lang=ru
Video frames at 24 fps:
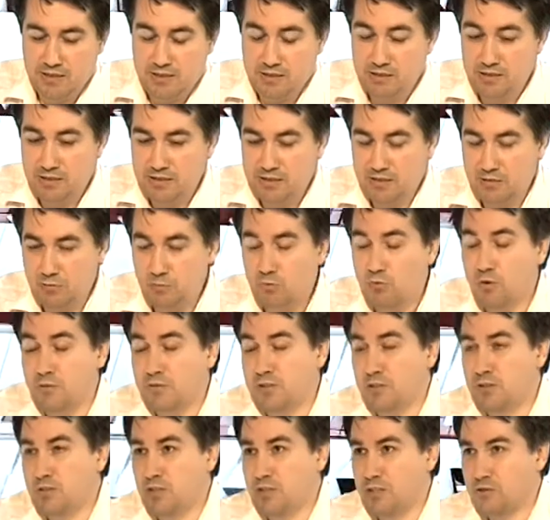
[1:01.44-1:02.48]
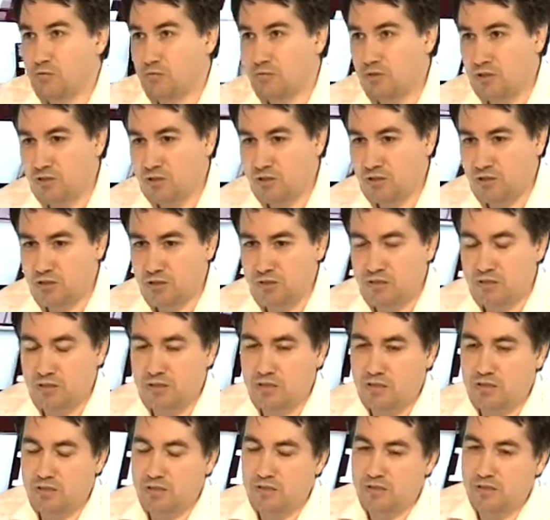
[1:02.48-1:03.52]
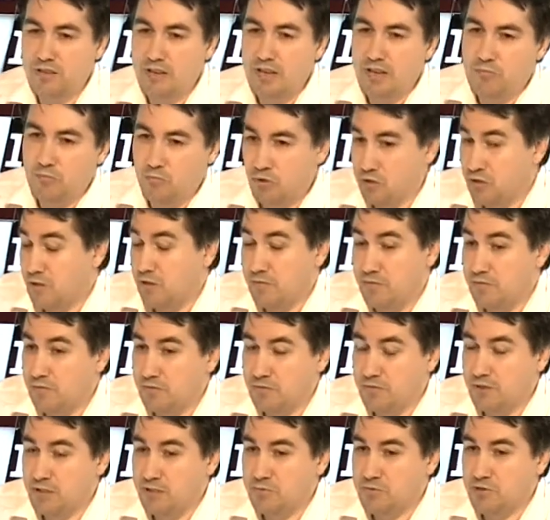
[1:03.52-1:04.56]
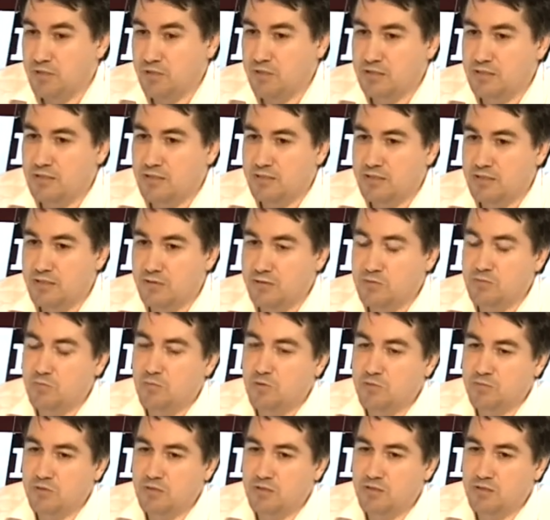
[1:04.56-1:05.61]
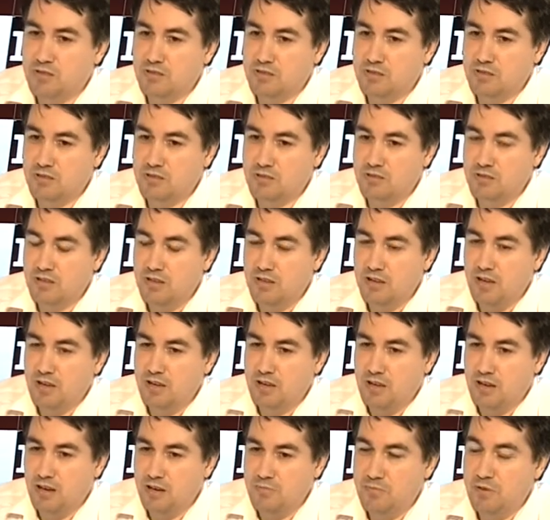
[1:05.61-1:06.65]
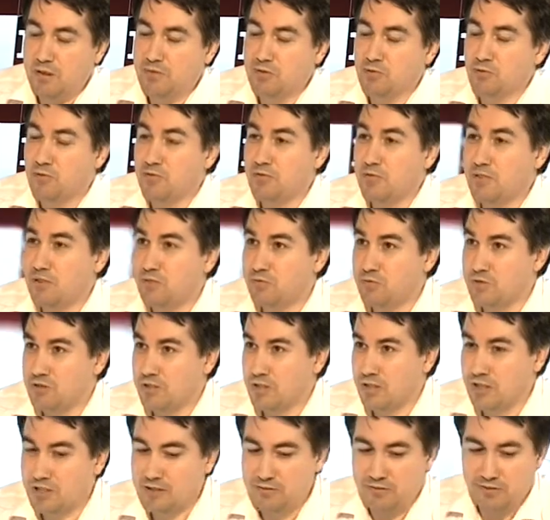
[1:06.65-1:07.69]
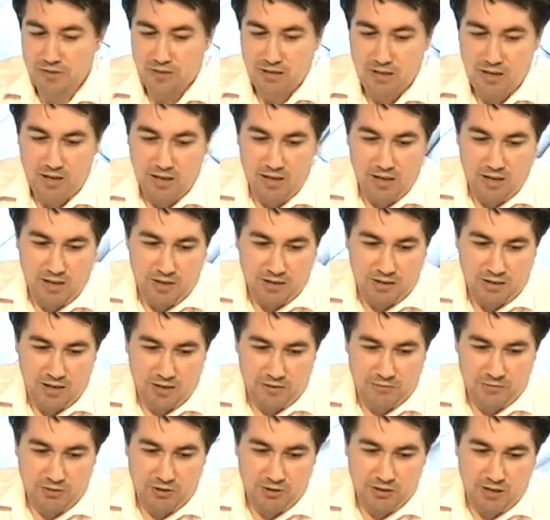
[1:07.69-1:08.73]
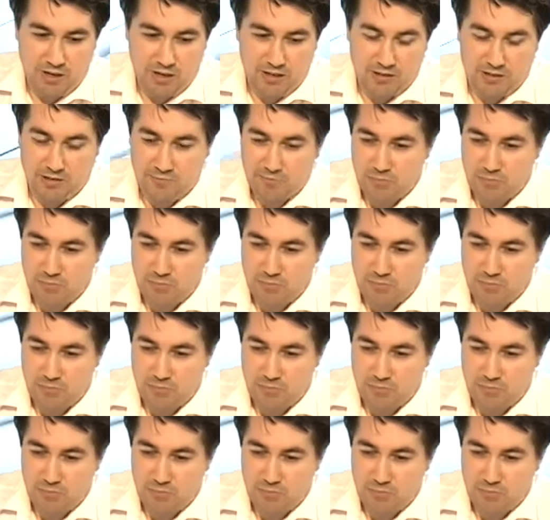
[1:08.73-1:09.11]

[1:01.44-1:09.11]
с духовной частью нашей жизни. Если можно в этом же контексте вспомнить и объявленную войну церкви. Как вы считаете,